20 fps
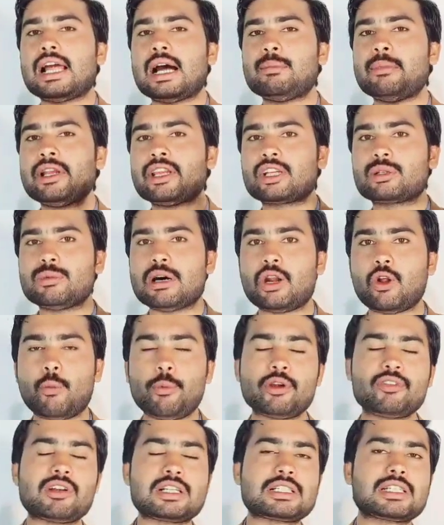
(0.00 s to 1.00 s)
अलामा इकबाल
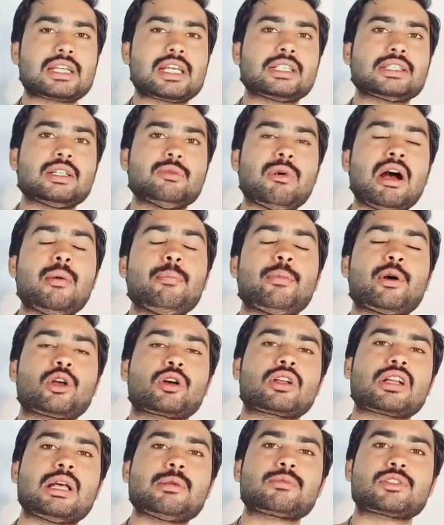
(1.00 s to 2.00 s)
ओपन यूनिवर्सिटी के तमाम
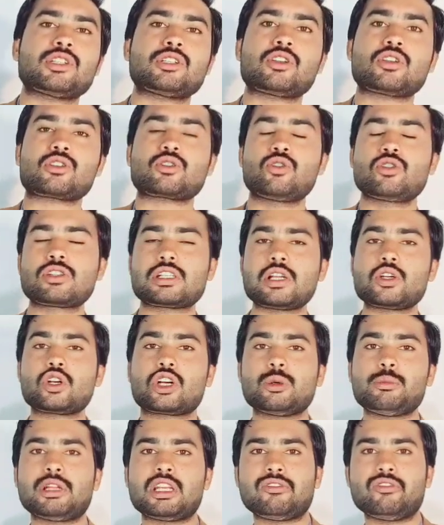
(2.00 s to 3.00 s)
प्रोग्राम के जो स्टूडेंट्स हैं
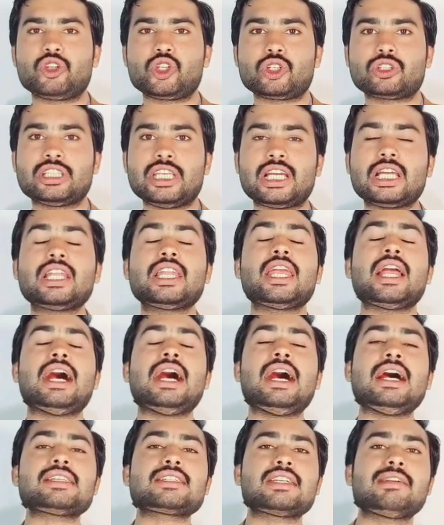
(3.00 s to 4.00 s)
जो कि मेरी वीडियो देख रही है
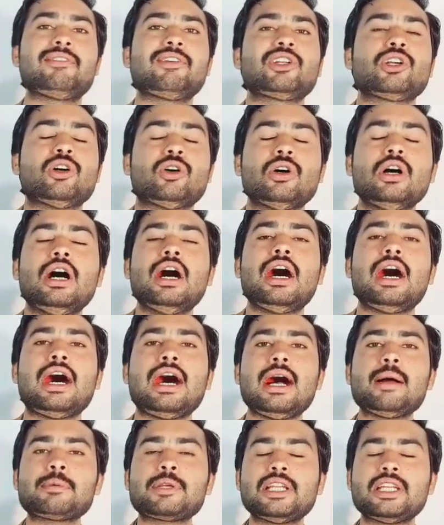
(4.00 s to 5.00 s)
आज की वीडियो
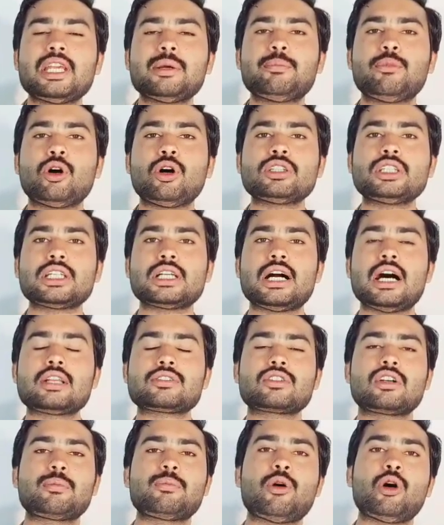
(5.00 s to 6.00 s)
आपके लिए बहुत ही
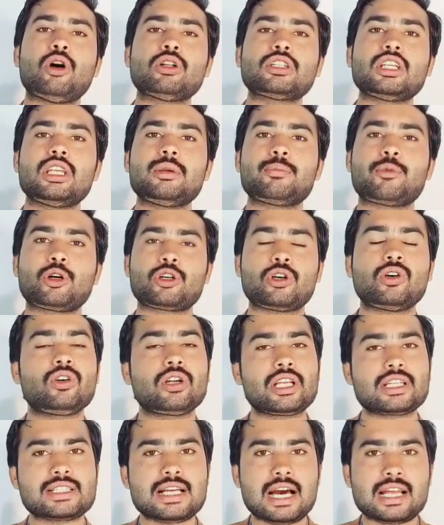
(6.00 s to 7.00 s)
खास और बहुत ही इंपॉर्टेंट
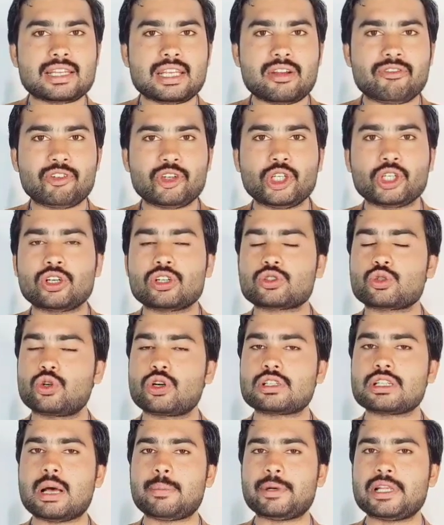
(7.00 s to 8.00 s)
होने जा रही है वीडियो को
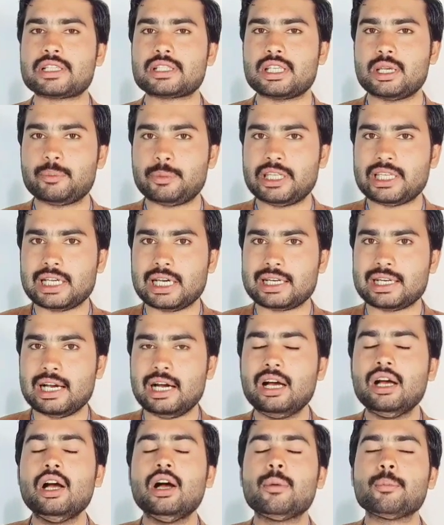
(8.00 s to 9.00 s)
स्टूडेंट्स आपने स्किप नहीं
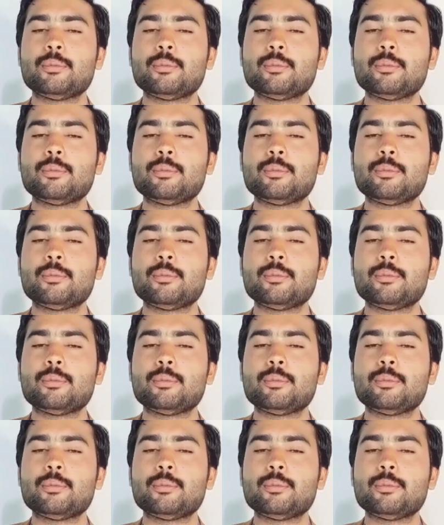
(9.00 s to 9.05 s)
करना